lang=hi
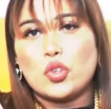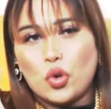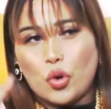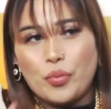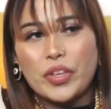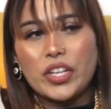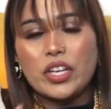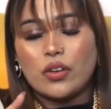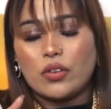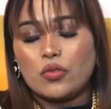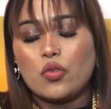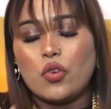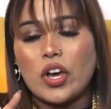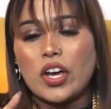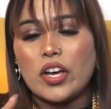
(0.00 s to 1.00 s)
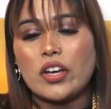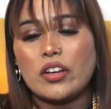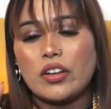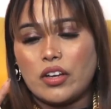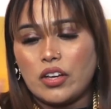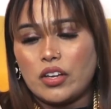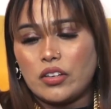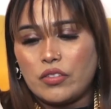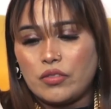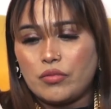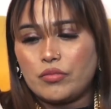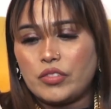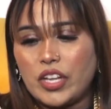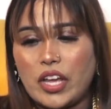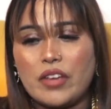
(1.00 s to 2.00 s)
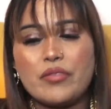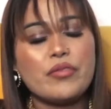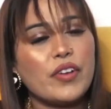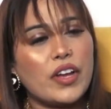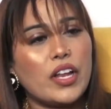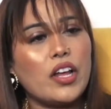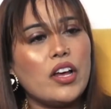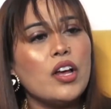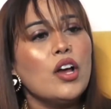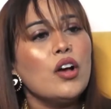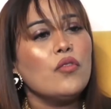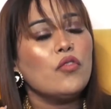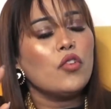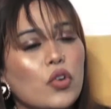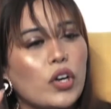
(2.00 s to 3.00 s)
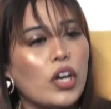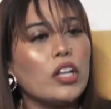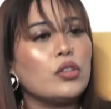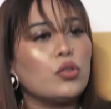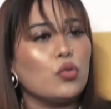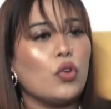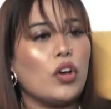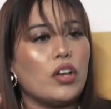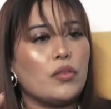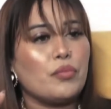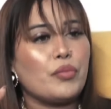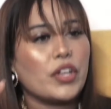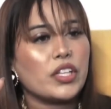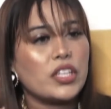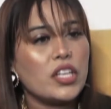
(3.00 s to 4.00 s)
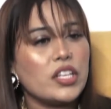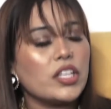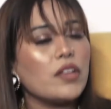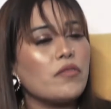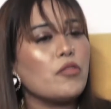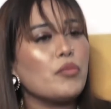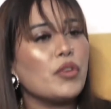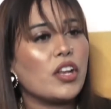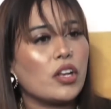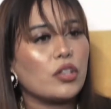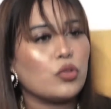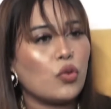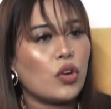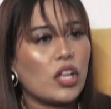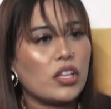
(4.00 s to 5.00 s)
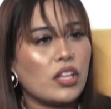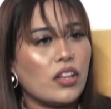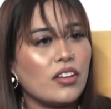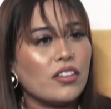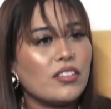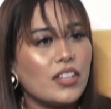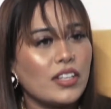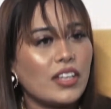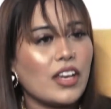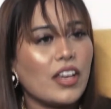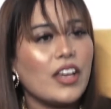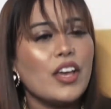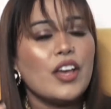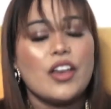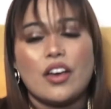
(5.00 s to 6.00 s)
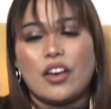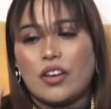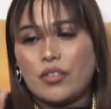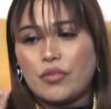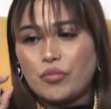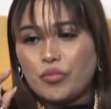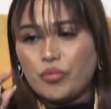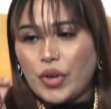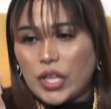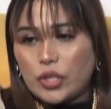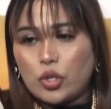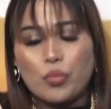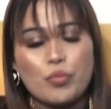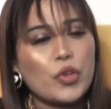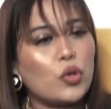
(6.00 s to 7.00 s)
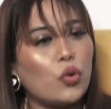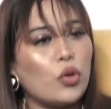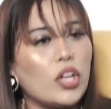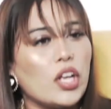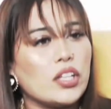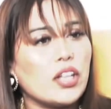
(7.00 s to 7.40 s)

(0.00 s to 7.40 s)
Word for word: जो भी हुआ नाइफ वाला वो हम्म। गलत हुआ प्रतीक ने भी मिरर तोड़ा था ठीक है बाथरूम भी खोला